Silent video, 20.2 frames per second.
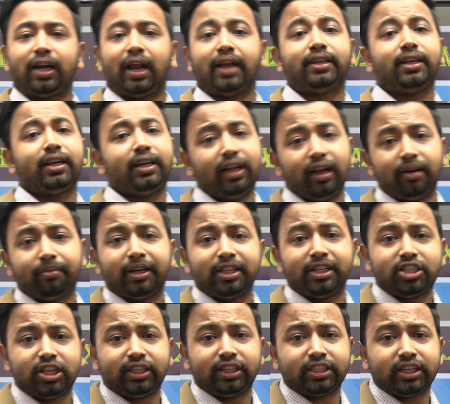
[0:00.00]
ক্রাইটেরিয়ার
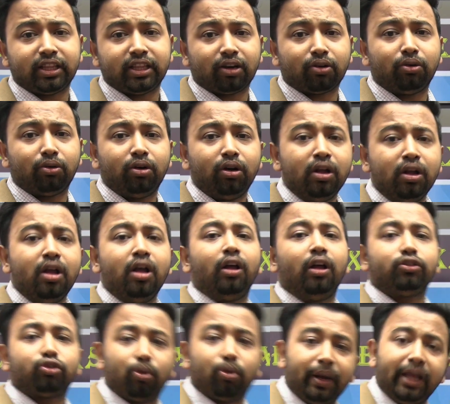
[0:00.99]
মাঝে এসে থাকো
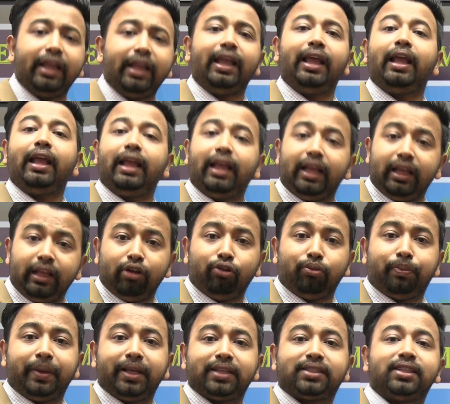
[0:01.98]
তোমায়
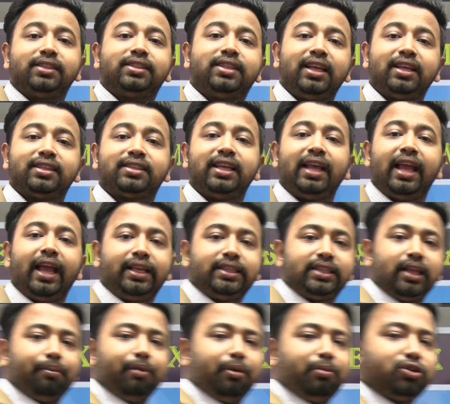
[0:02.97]
ইউপিএসসি সিএসসি
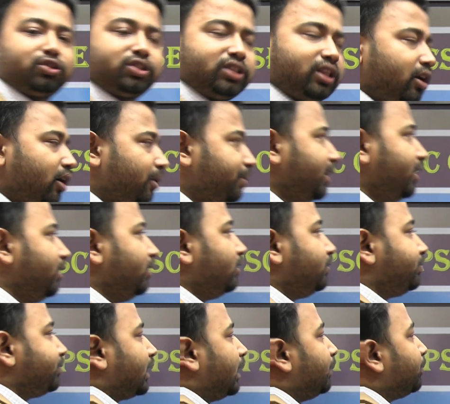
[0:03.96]
এক্সামে বসতে হবে
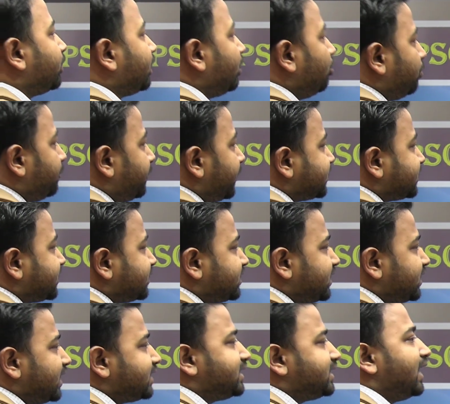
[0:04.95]
এবং ইউপিএসসি
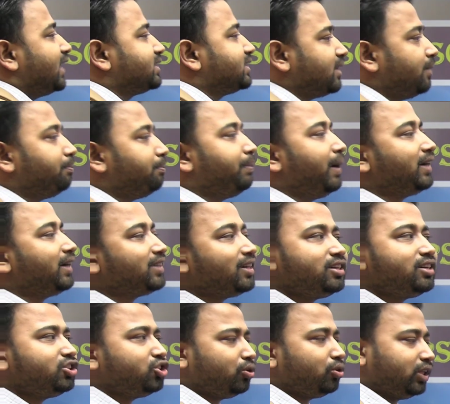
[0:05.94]
সিএসসি এক্সাম
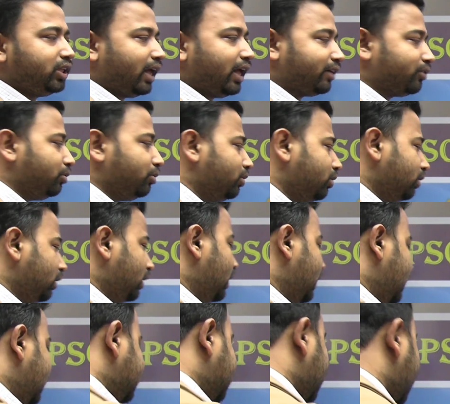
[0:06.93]
প্যাটার্ন যদি দেখো
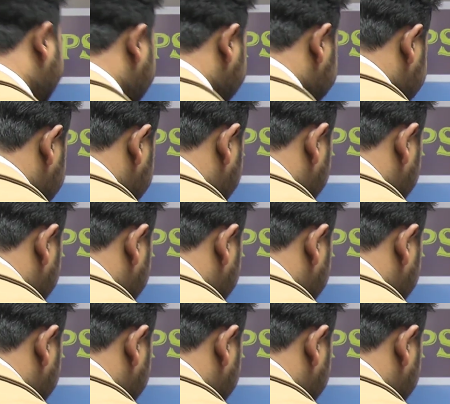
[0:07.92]
সেই ক্ষেত্রে